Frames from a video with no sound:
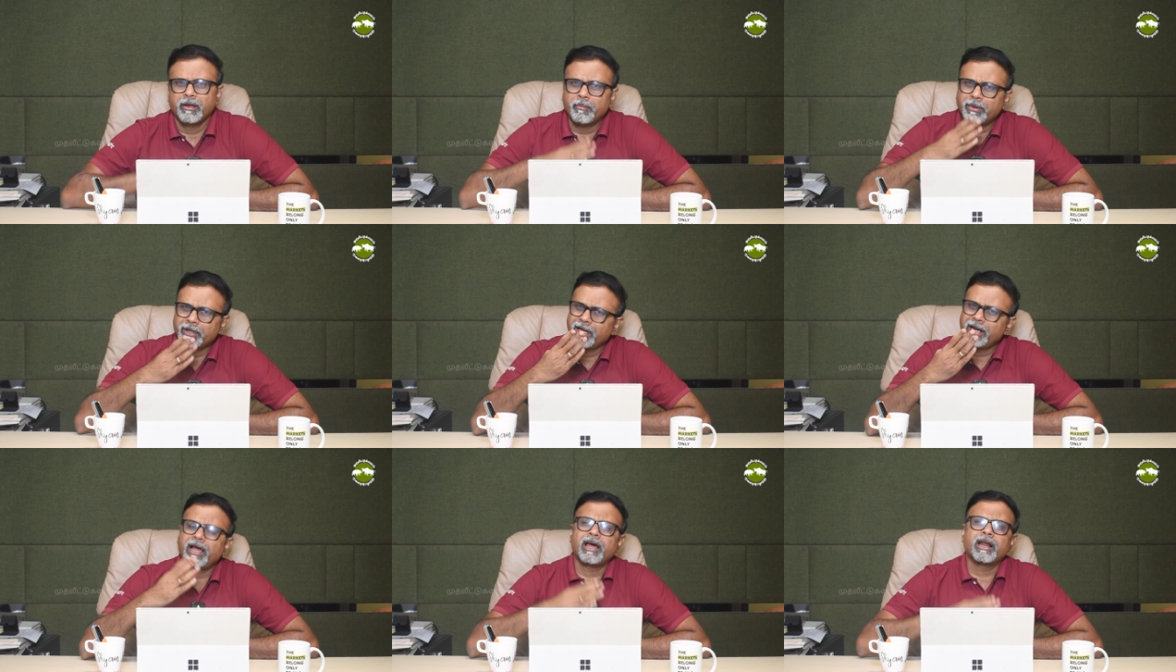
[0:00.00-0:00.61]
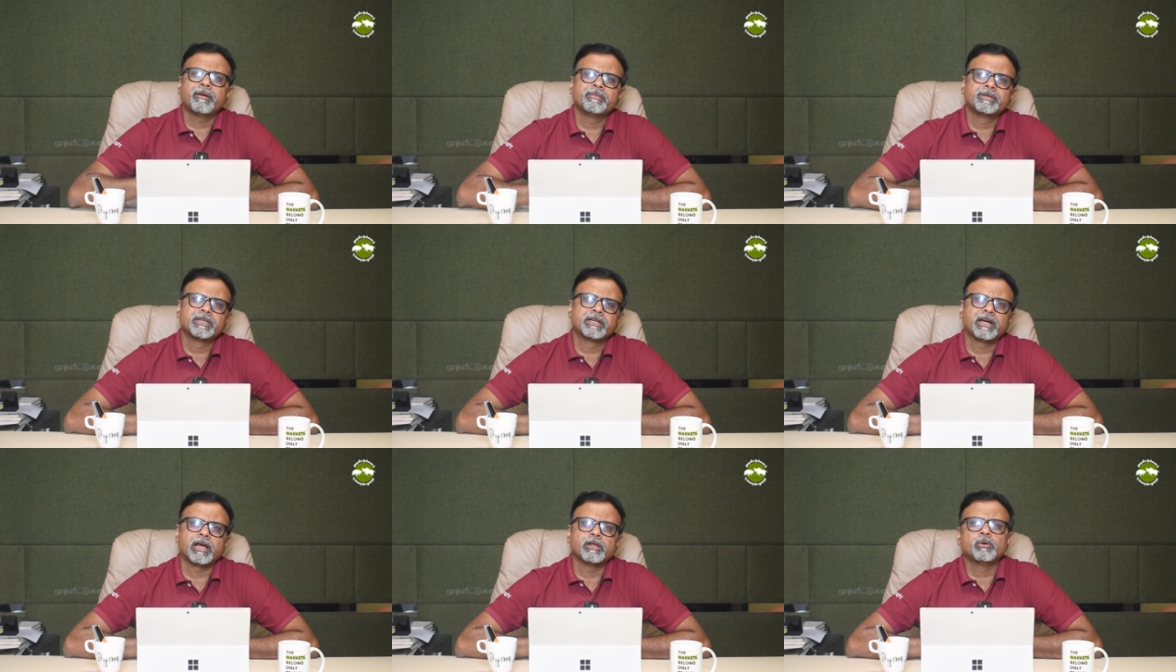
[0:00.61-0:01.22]
இப்போ தானே
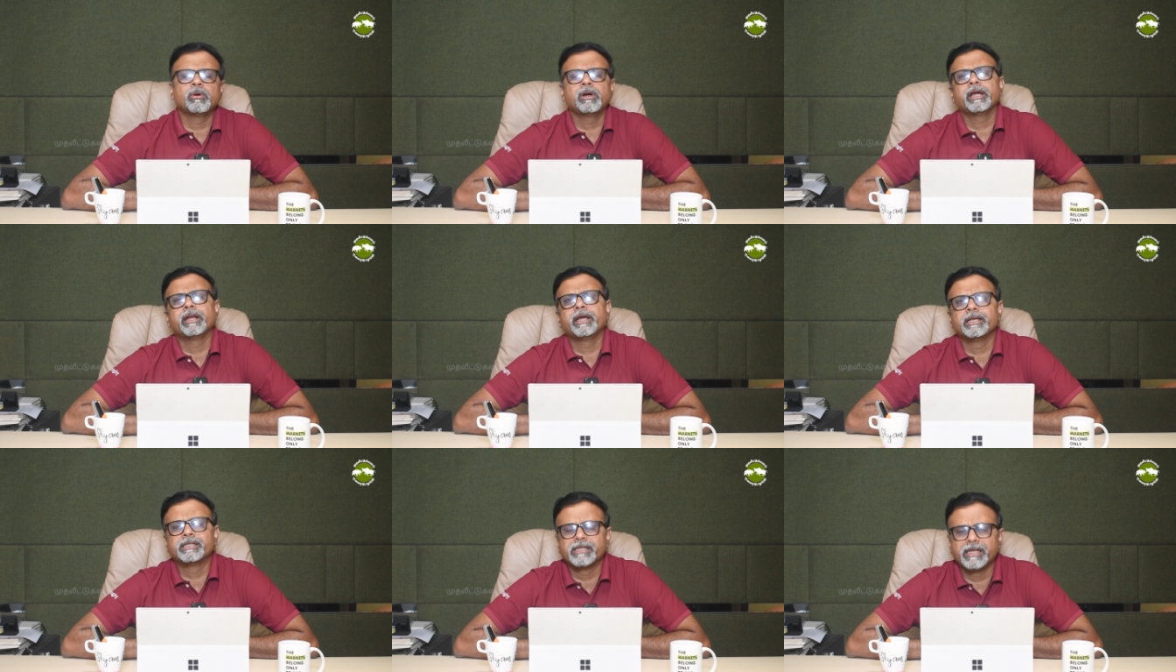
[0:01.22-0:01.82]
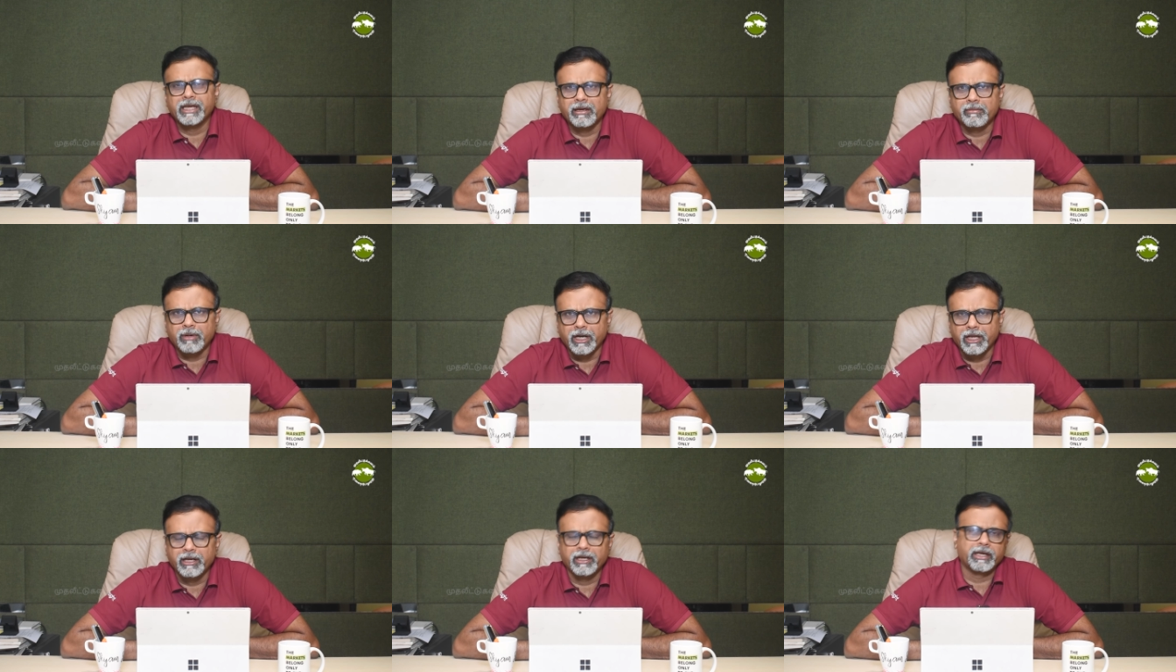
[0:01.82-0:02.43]
ஆரம்பிச்சிருக்கு அதுக்குள்ளே என்ன எச்சரிக்கை
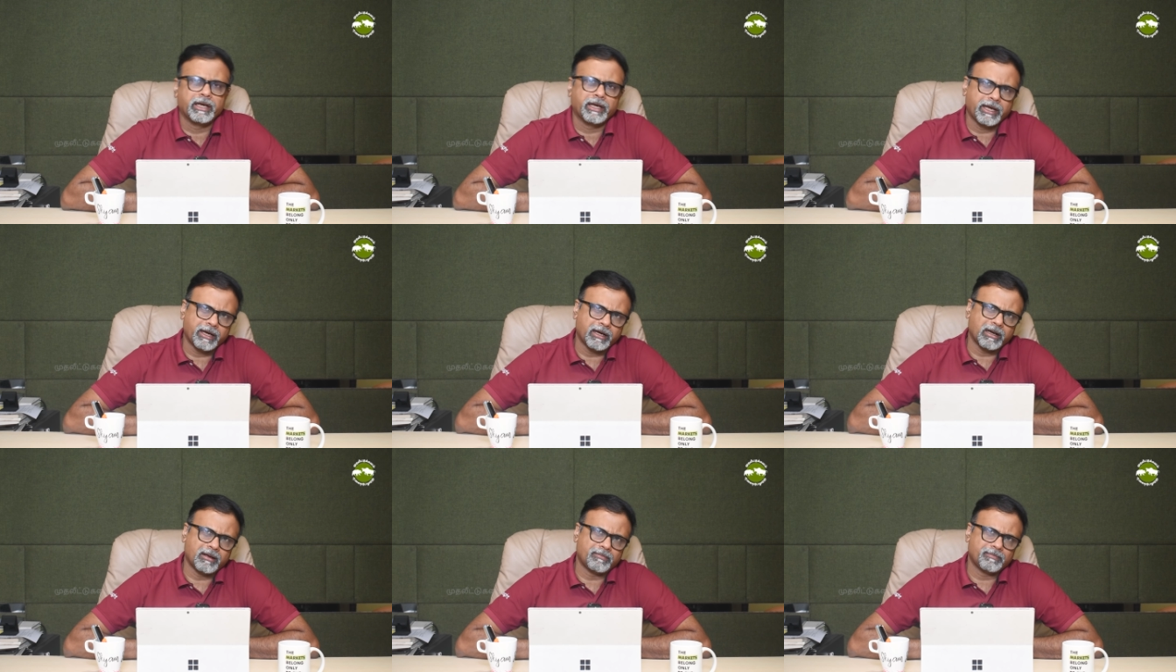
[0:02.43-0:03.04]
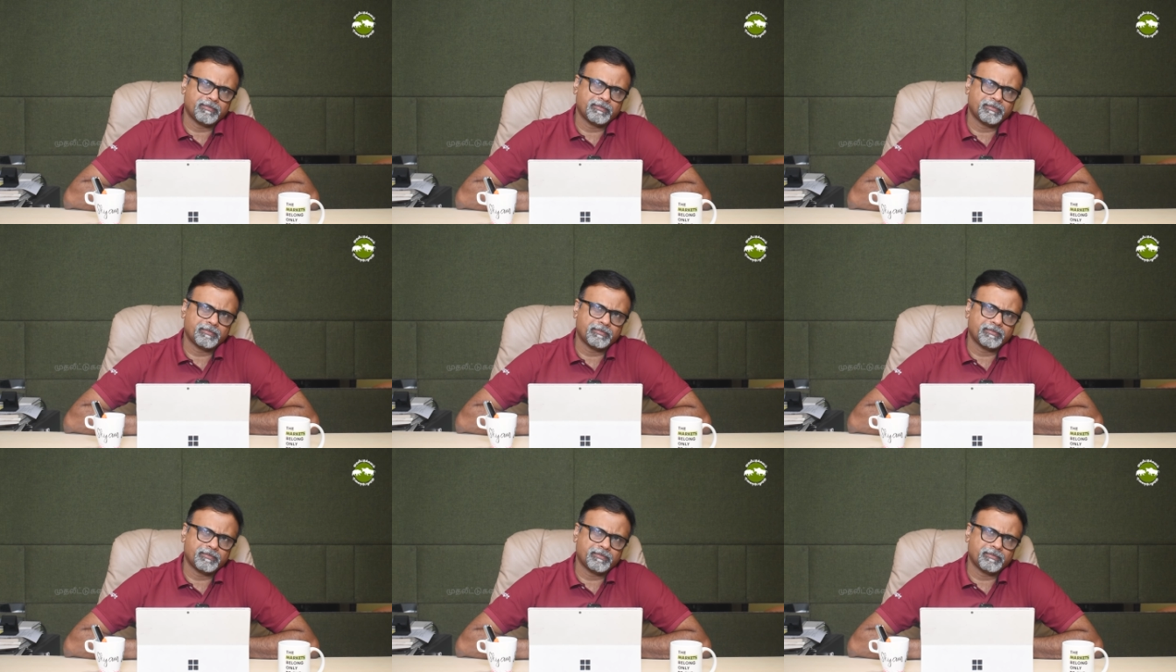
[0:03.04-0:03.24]
மணின்னு நீங்கள் கேட்கலாம்